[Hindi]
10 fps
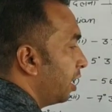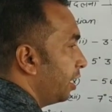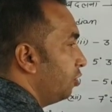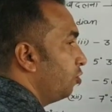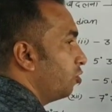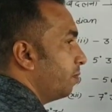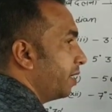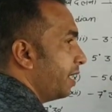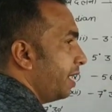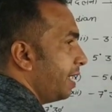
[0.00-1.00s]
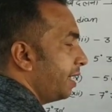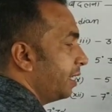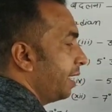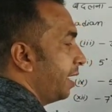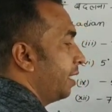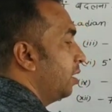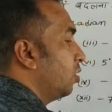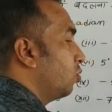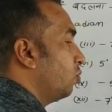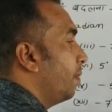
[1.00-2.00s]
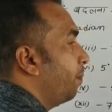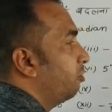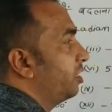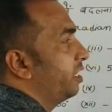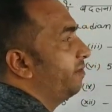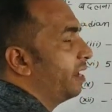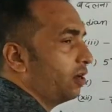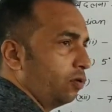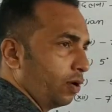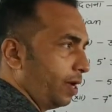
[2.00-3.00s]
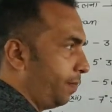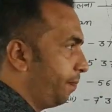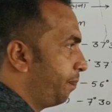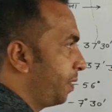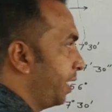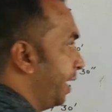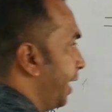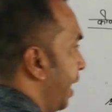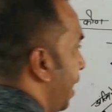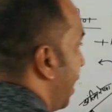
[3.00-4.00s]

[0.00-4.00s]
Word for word: अरे यूं ही तो बन रहा है ना एंगल ये तो ये पॉजिटिव एंगल हो गया ठीक है